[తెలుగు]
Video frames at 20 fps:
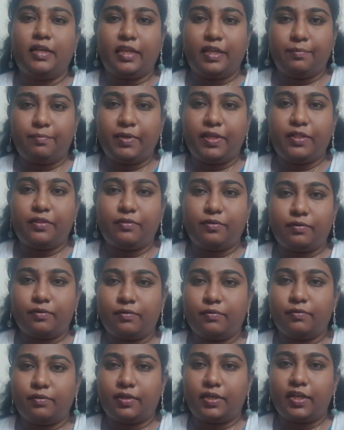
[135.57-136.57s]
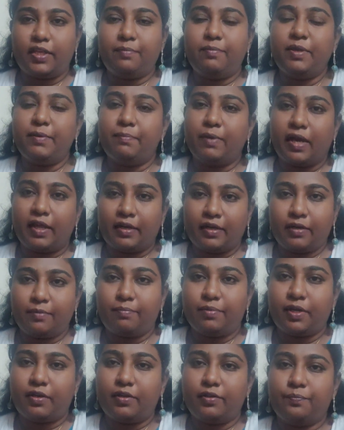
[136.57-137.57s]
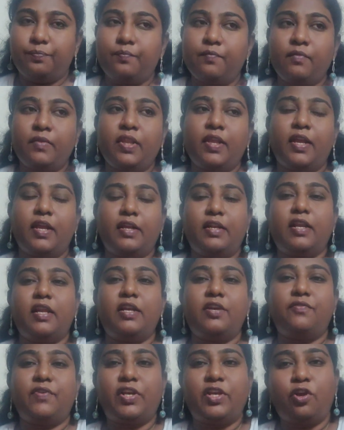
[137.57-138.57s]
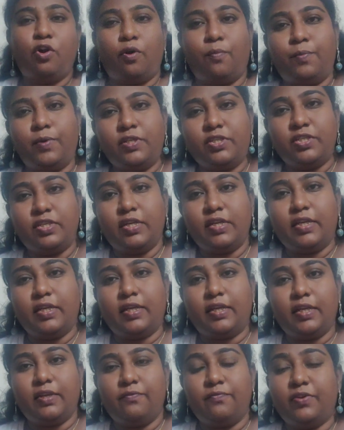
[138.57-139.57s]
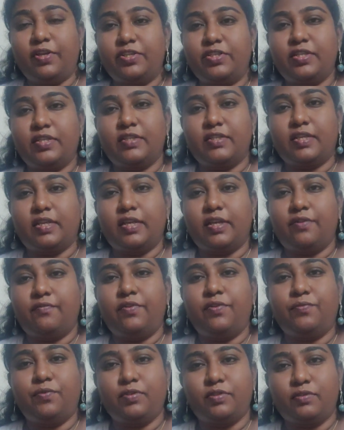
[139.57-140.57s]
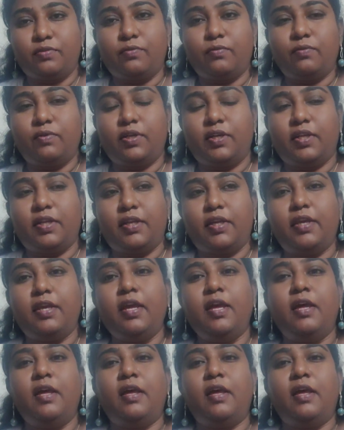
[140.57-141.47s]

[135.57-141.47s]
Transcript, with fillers: టీబీతో టీబీ బారిన పడటం ఇట్లాంటివన్నీ ఆపర్చునిటిక్ ఇన్ఫెక్షన్స్ అనేవి వస్తూ ఉంటాయి